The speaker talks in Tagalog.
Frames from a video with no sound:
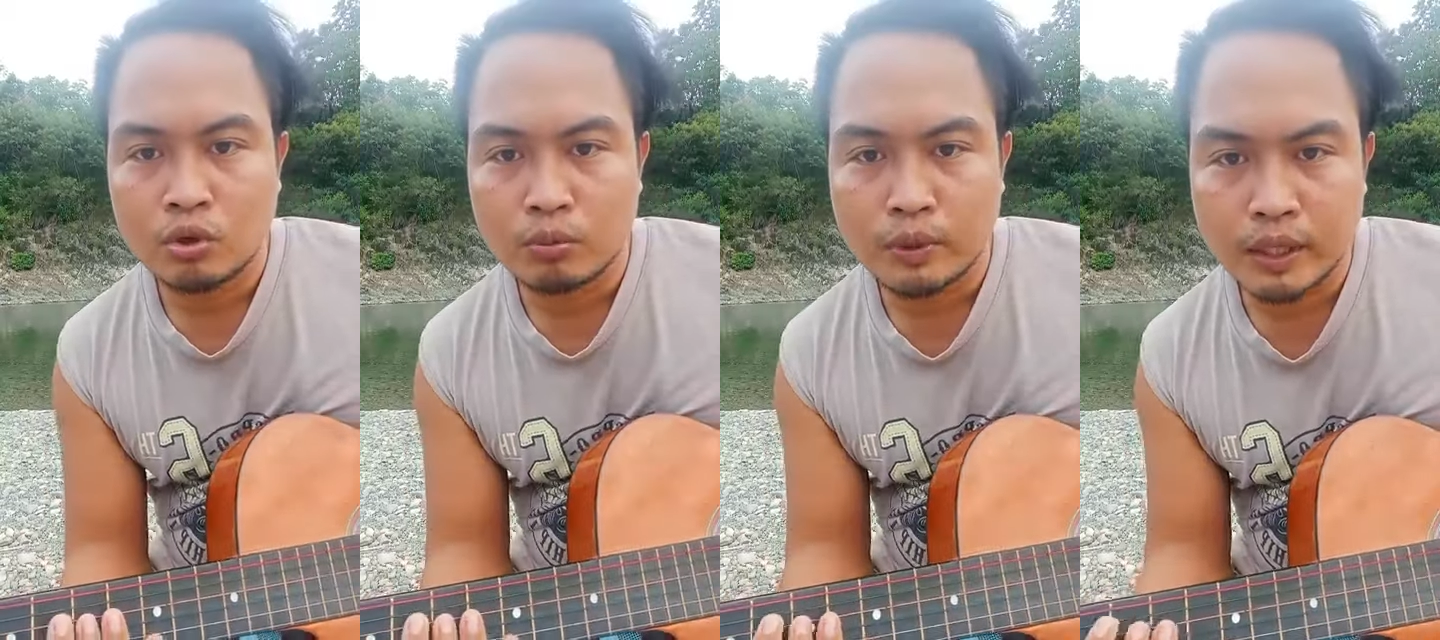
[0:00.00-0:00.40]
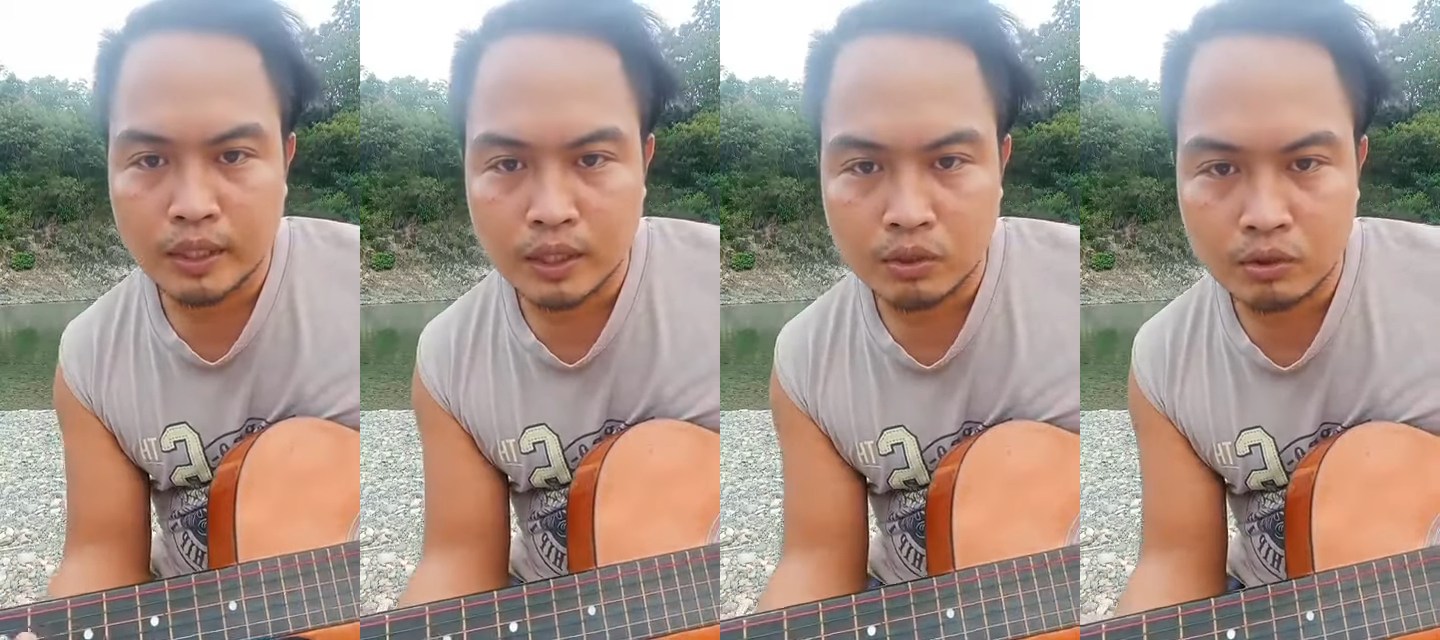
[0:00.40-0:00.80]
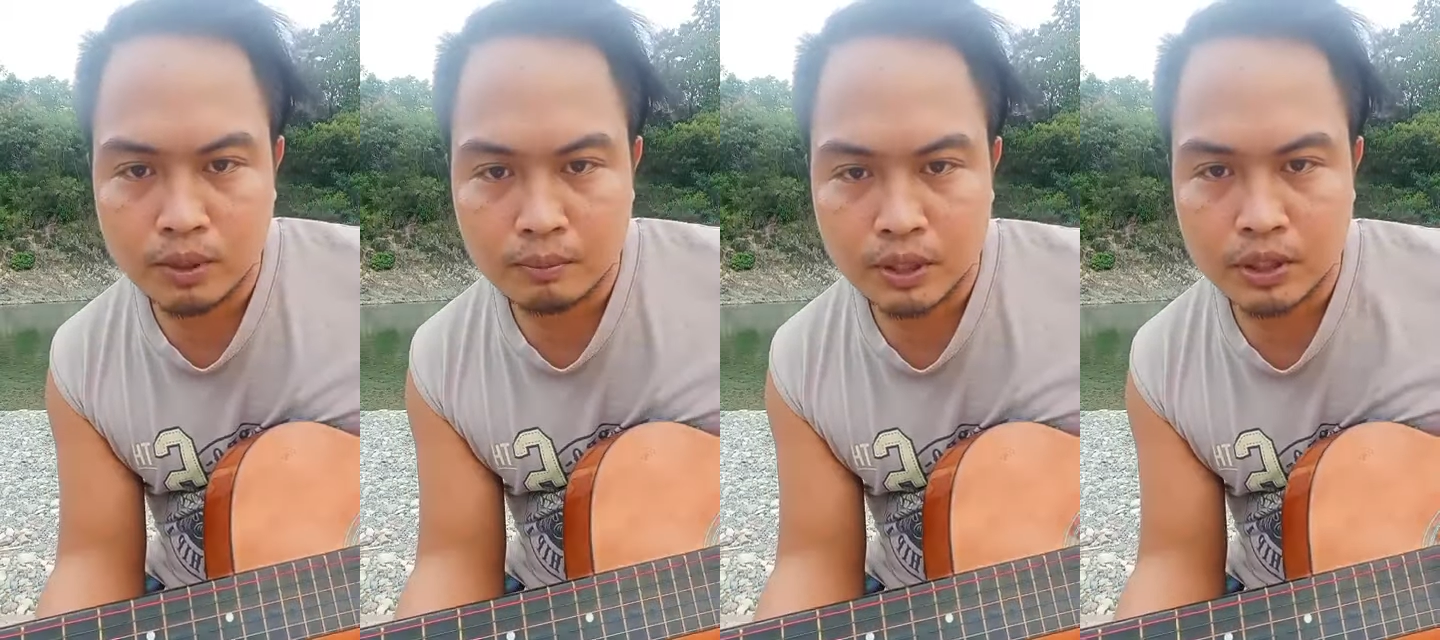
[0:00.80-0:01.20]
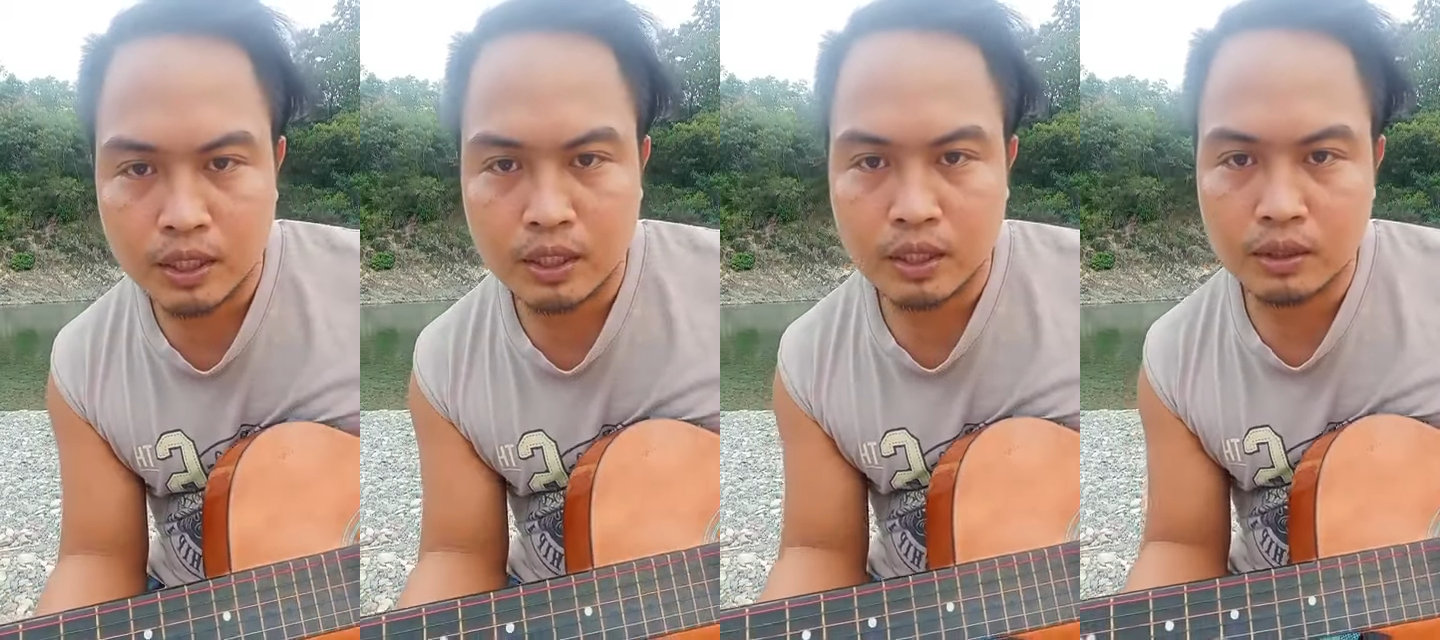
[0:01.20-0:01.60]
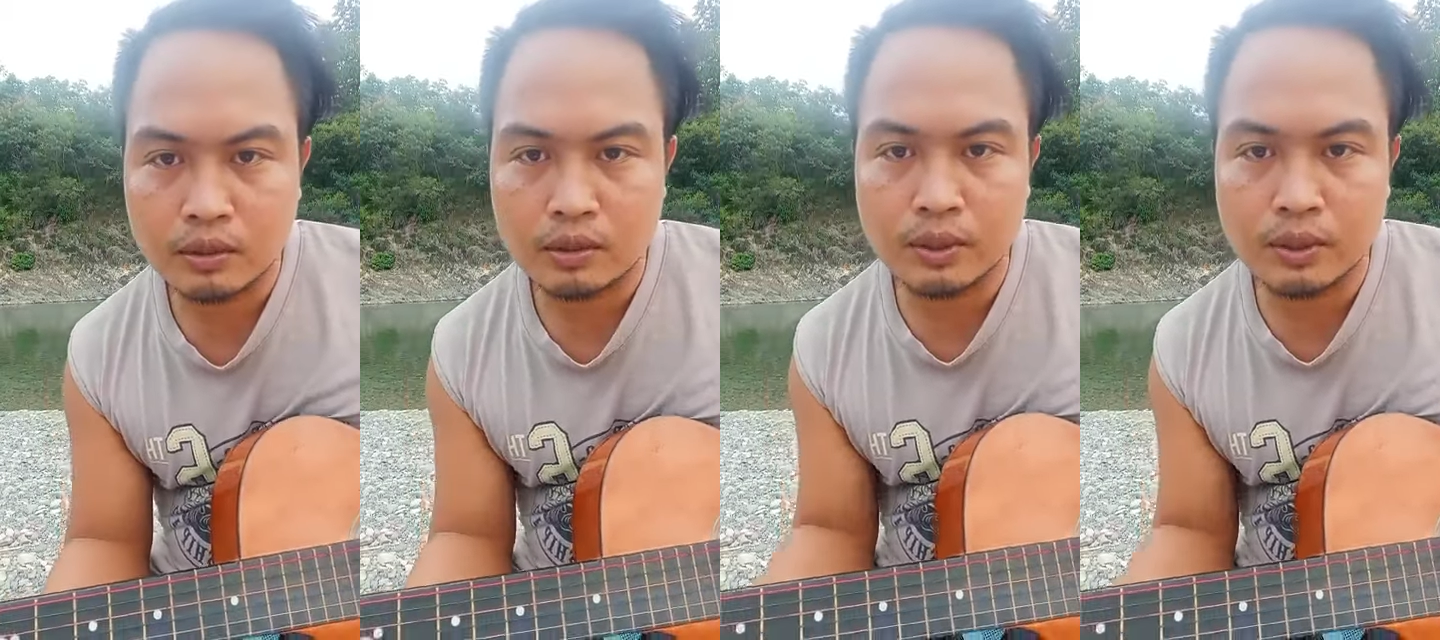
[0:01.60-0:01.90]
Umay kantuman pa share and idol.